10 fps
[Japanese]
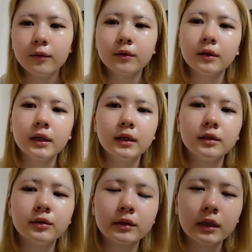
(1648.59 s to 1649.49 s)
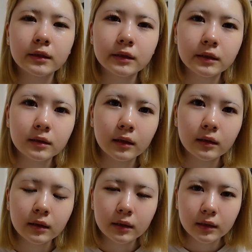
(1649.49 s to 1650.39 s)
本当に13日
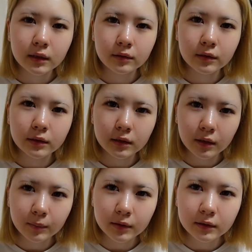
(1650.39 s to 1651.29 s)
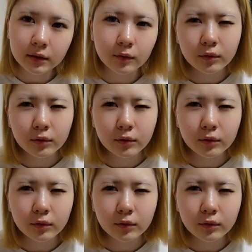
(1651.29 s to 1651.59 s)
間来てくださった皆さん、